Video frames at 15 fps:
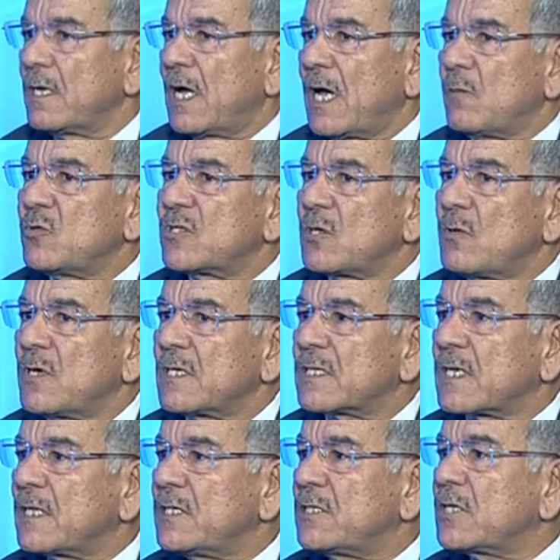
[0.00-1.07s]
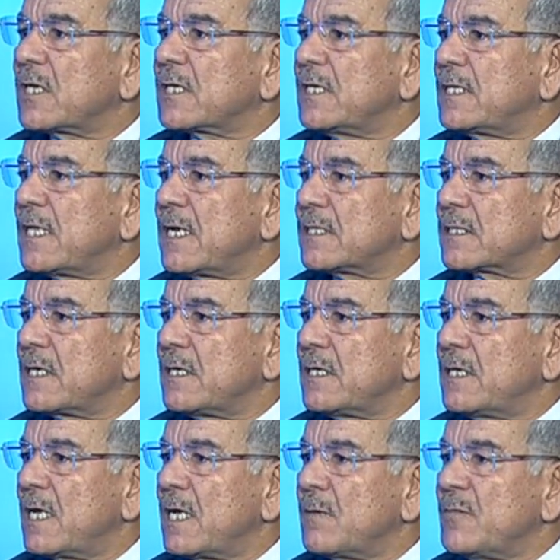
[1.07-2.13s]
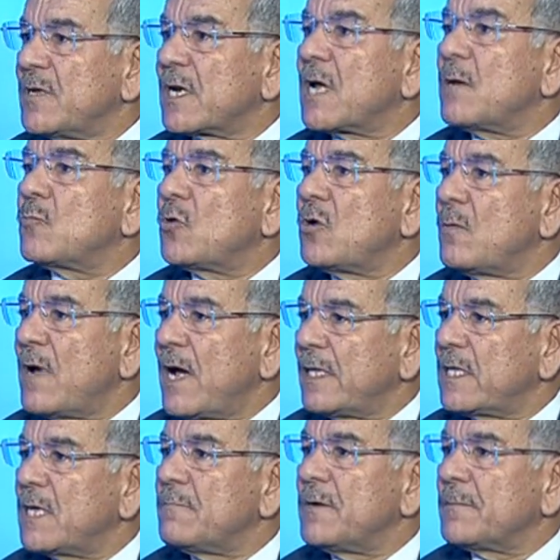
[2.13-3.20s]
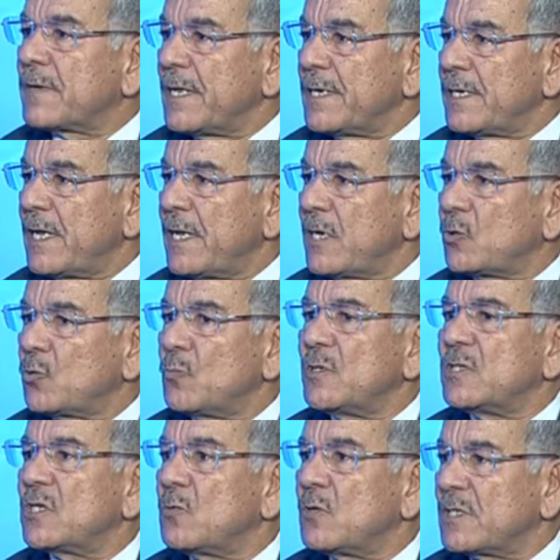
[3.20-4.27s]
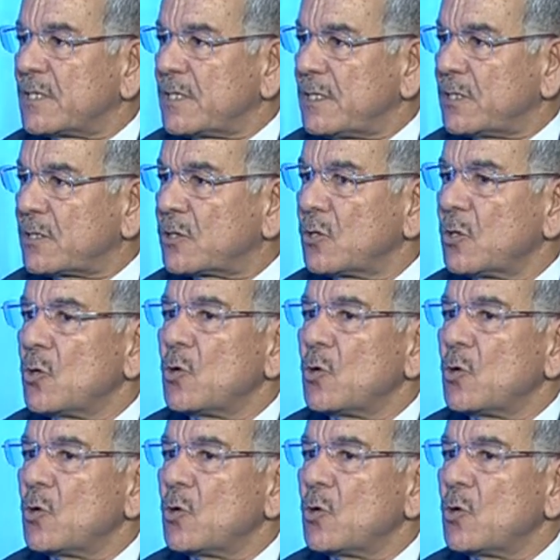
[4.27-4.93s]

على المستوى الاستراتيجي القيادة العسكرية برغم كل ما عندها من إمكانيات ومن جواسيس